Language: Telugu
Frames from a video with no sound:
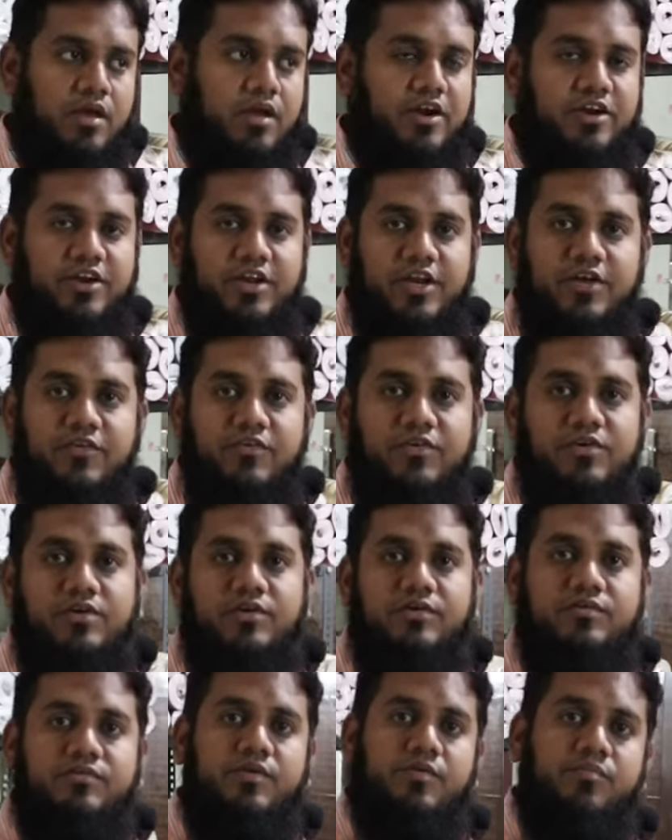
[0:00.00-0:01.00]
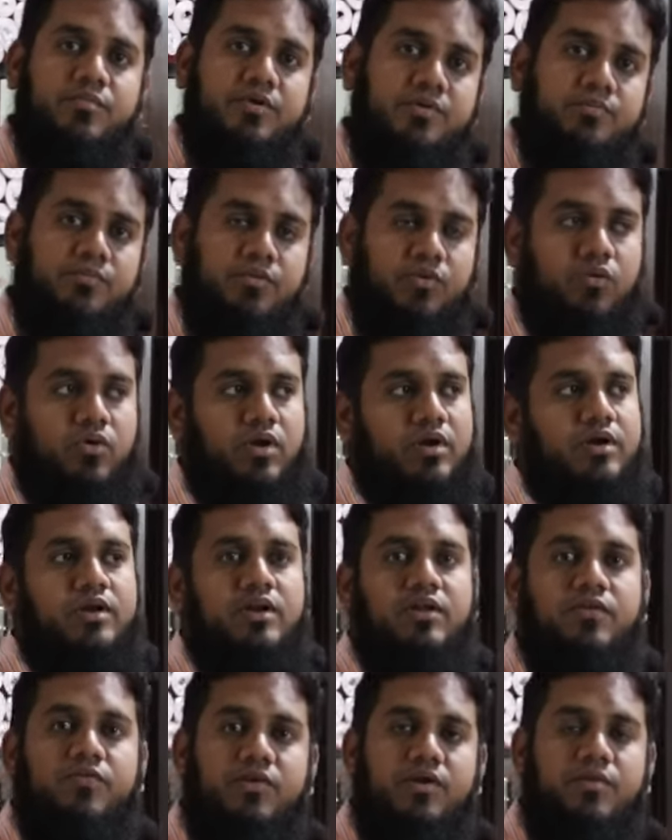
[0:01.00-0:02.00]
ఇంకా డెలివరీకి వస్తే మనం లోకల్
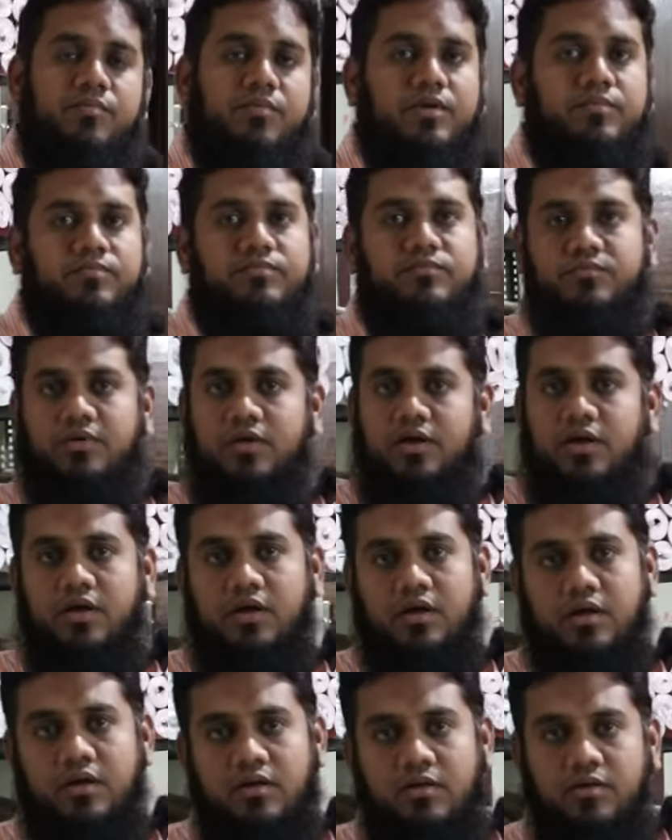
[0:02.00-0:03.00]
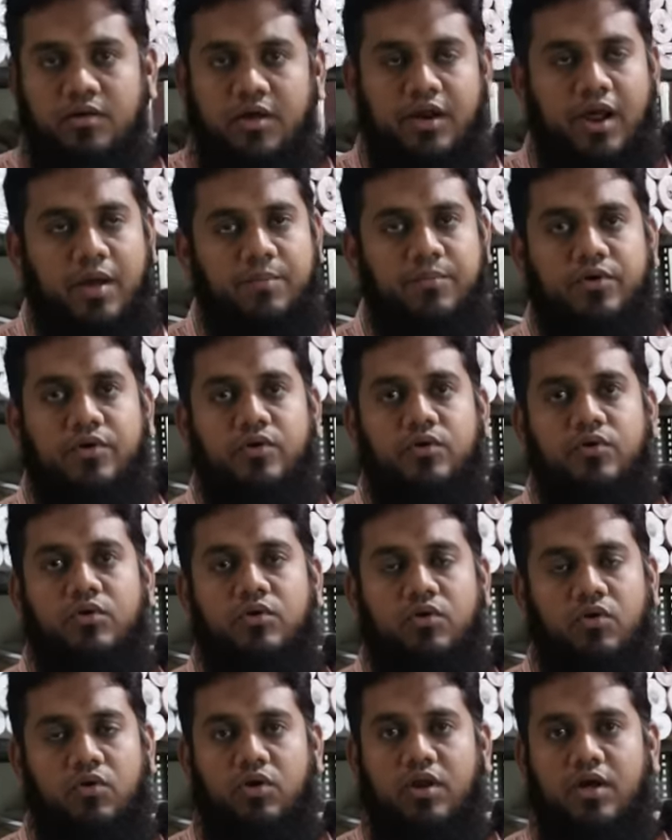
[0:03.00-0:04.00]
డెలివరీ మనం ర్యాపిడో
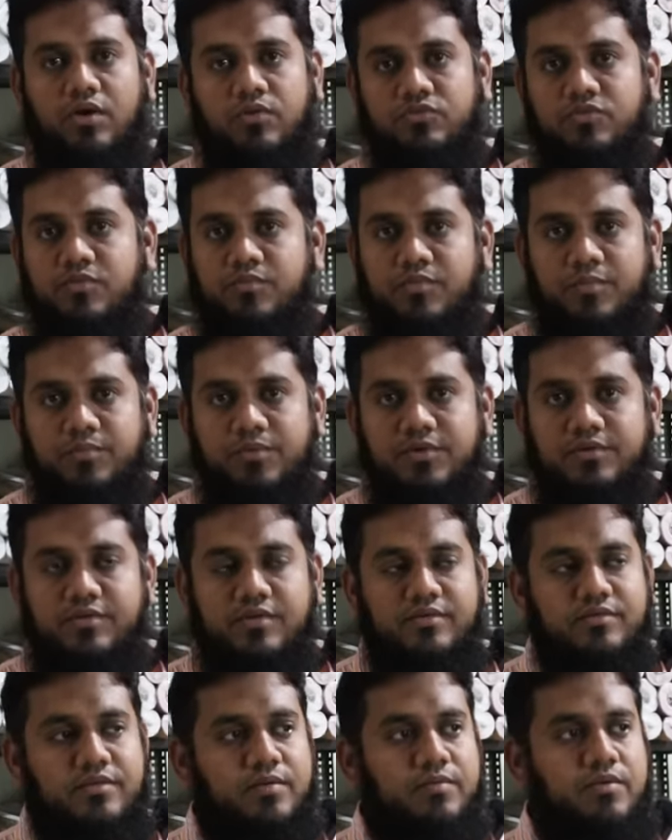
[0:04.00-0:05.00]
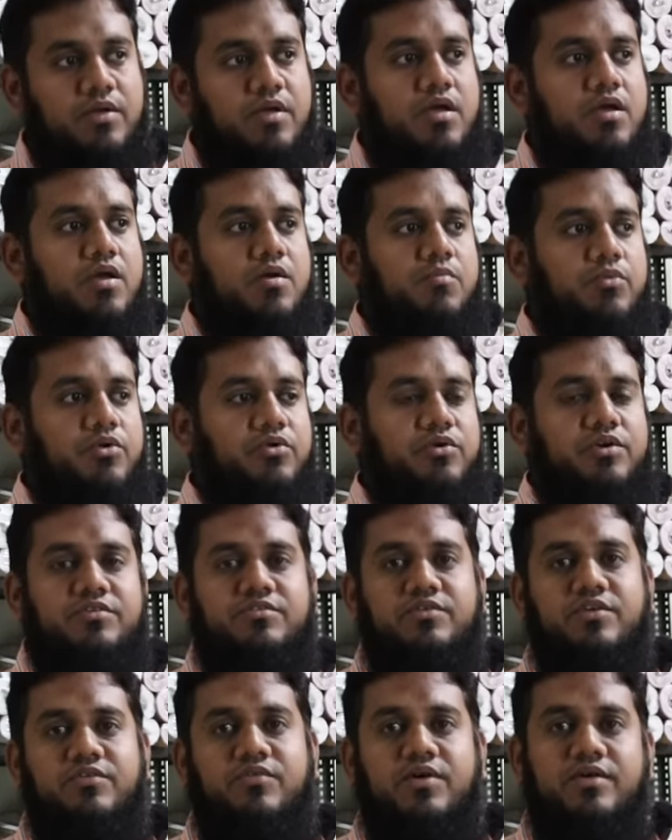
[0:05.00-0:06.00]
ఓలా నుంచి పంపించేస్తాం మీరు
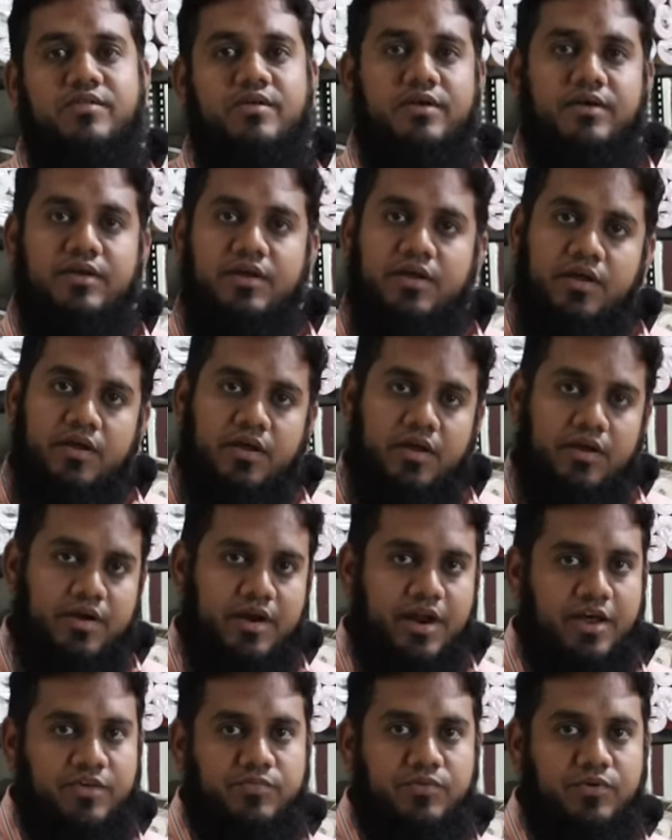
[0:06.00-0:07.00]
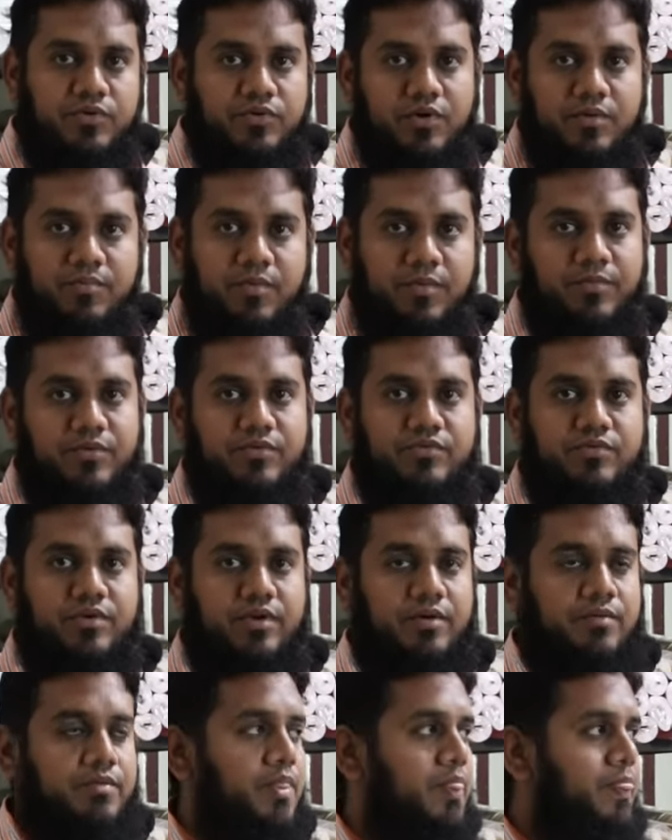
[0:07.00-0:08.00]
డిస్ట్రిక్ట్ వైజ్ అంటే ట్రాన్స్పోర్ట్ కూడా
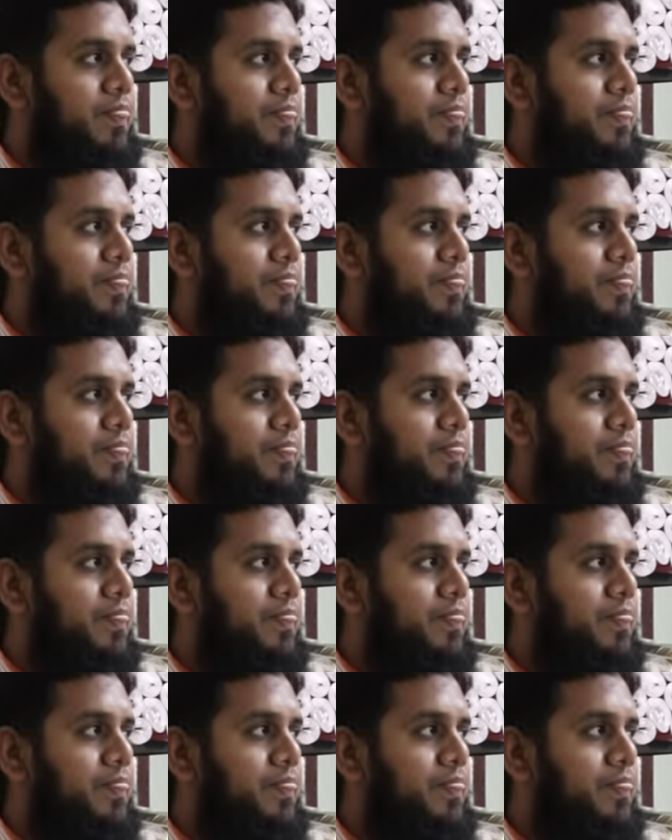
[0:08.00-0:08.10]
పంపిస్తున్నాం